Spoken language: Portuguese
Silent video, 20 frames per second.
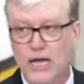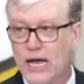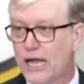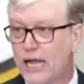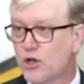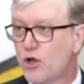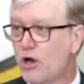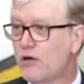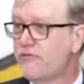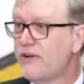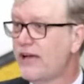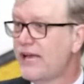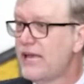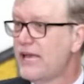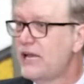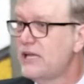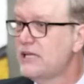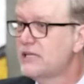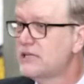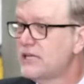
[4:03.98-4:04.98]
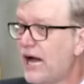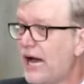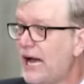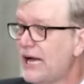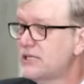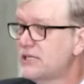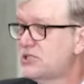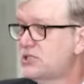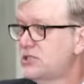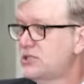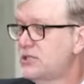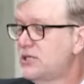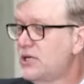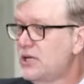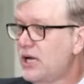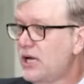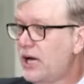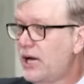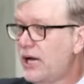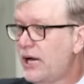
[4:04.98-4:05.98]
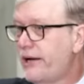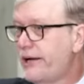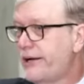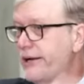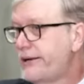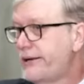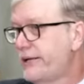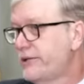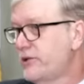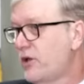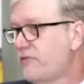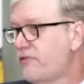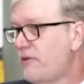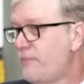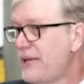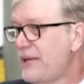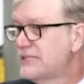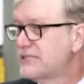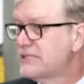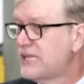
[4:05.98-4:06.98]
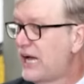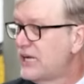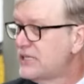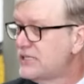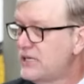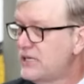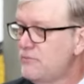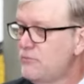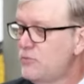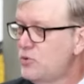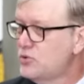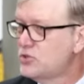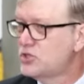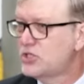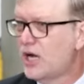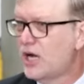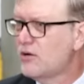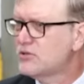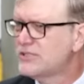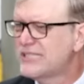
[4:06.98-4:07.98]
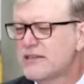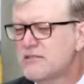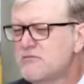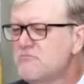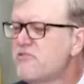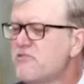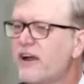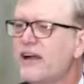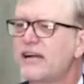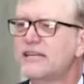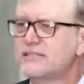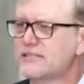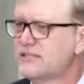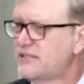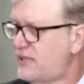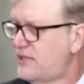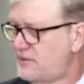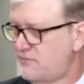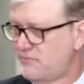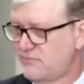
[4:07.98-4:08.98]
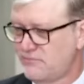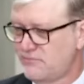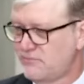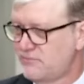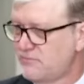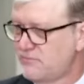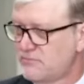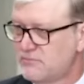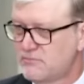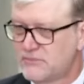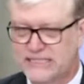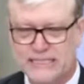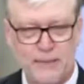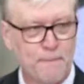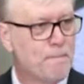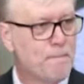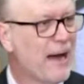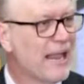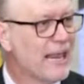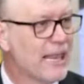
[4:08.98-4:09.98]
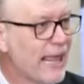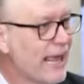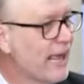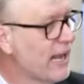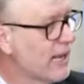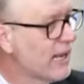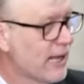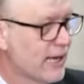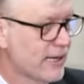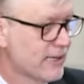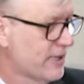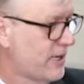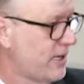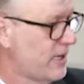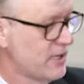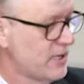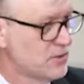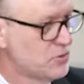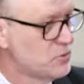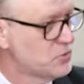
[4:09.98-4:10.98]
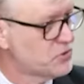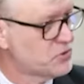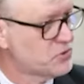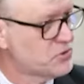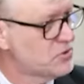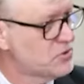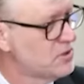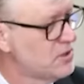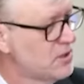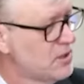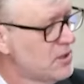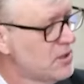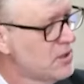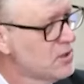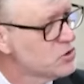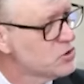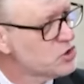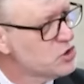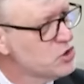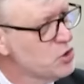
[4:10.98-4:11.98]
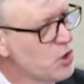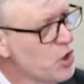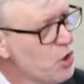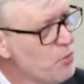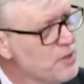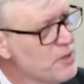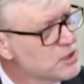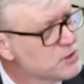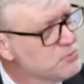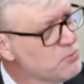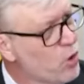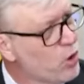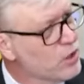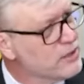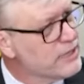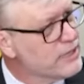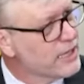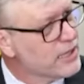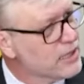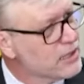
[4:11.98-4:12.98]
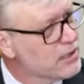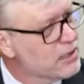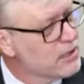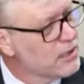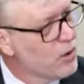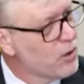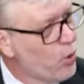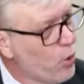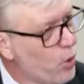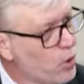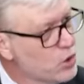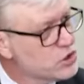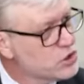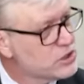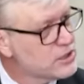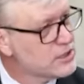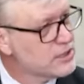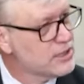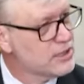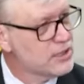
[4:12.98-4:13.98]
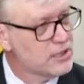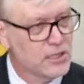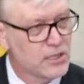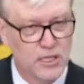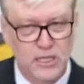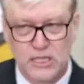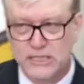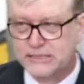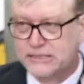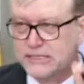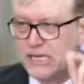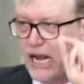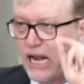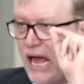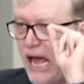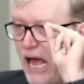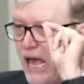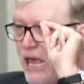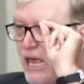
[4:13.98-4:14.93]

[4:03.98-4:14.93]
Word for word: à nova realidade, à nova mensagem mundial. Isso é conversa, isso é balela, queridos. O Senhor é o mesmo ontem, hoje e será